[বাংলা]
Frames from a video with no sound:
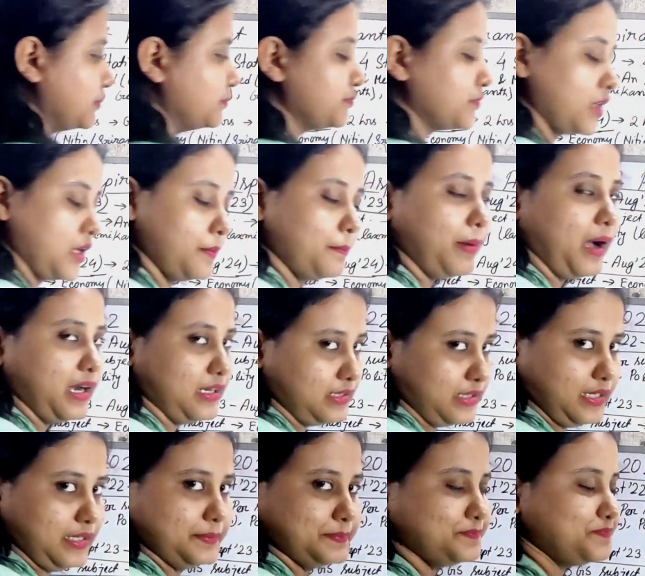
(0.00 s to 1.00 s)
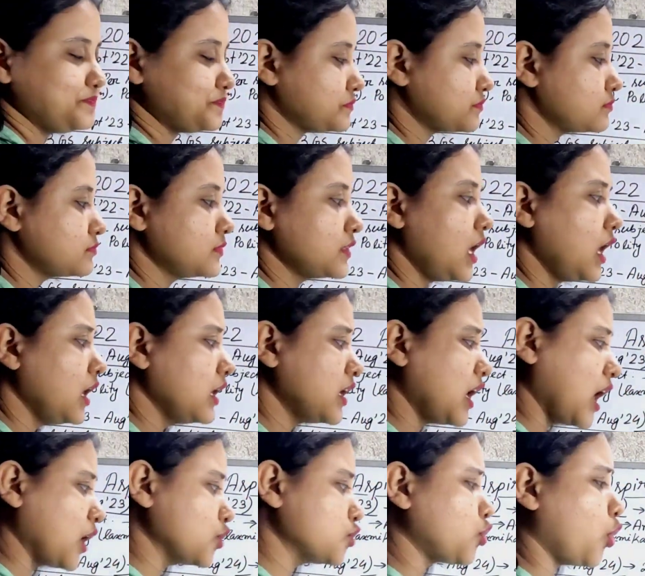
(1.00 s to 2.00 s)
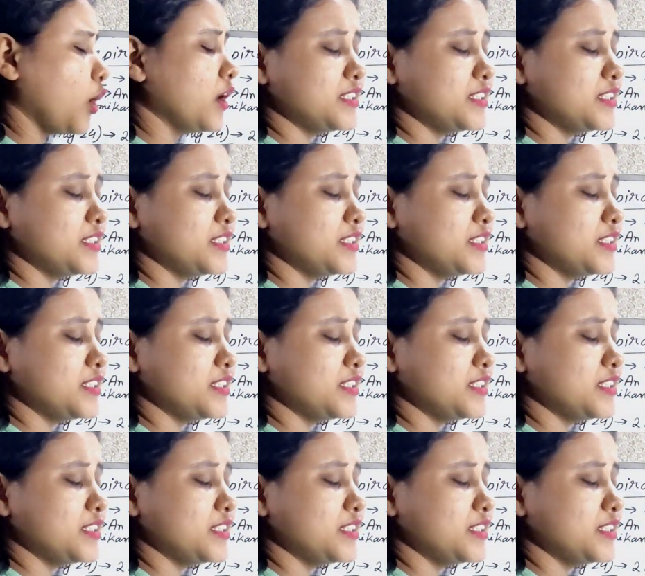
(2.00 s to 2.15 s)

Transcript: না পার ডে কারণ